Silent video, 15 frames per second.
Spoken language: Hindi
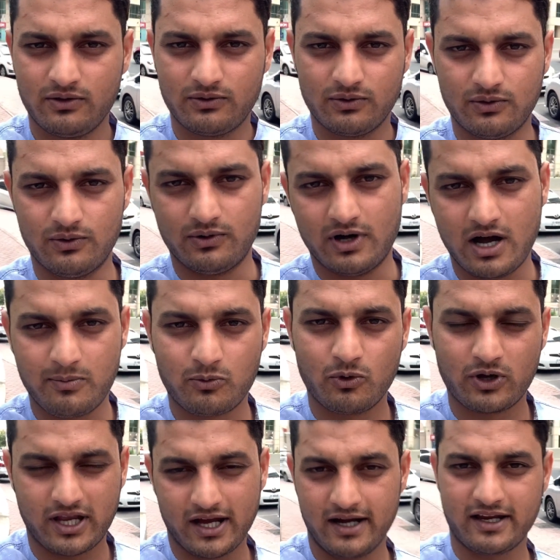तो आपको
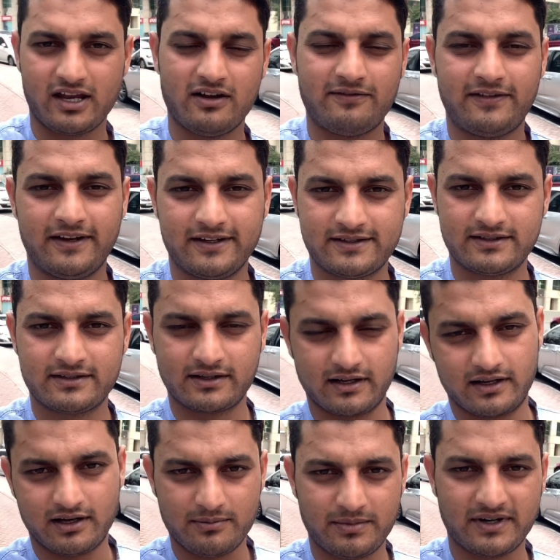क्या क्या फेस
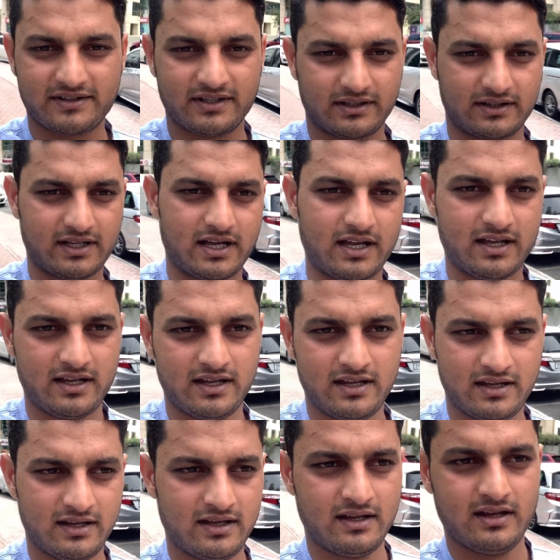करना पड़ सकता है
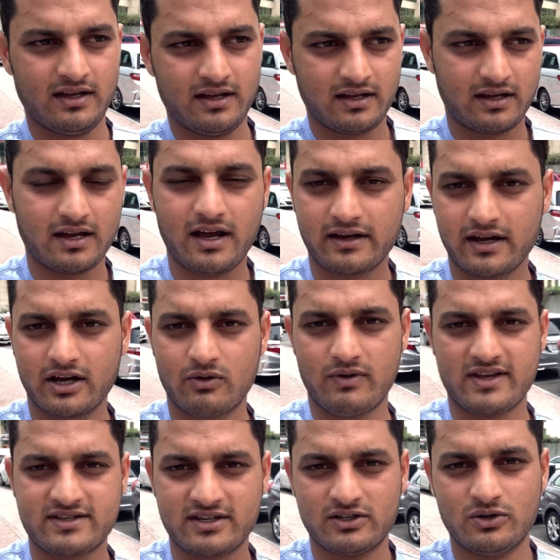क्या क्या
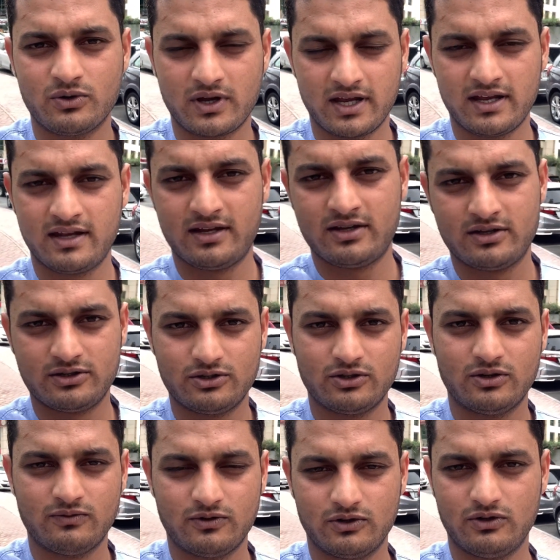क्वेश्चन होंगे
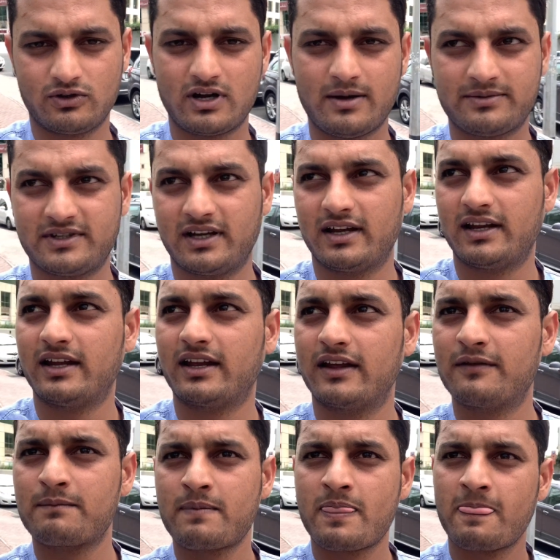जो वो लोग आपसे करेंगे
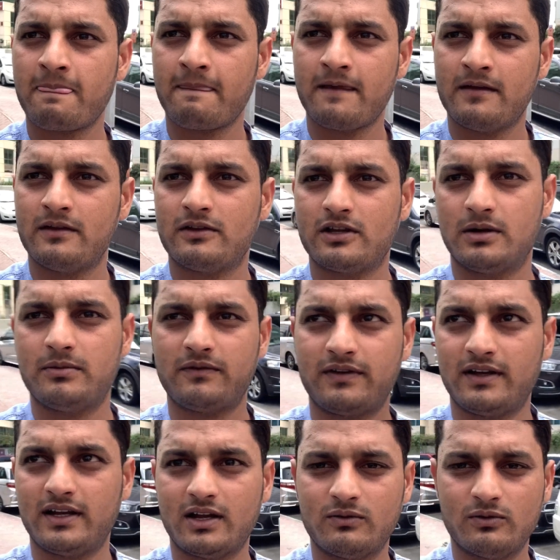अभी
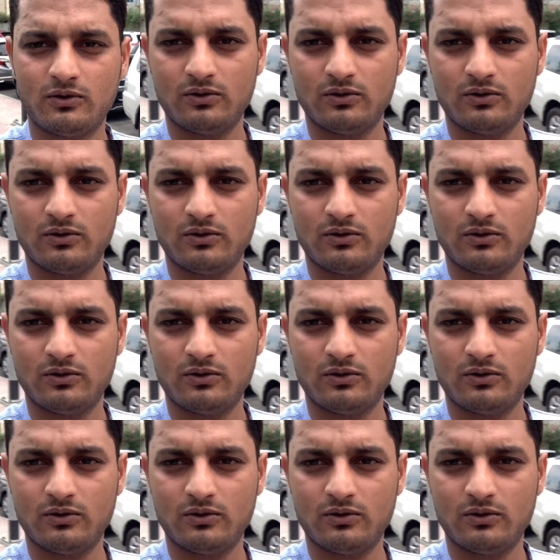फ़िलहाल वो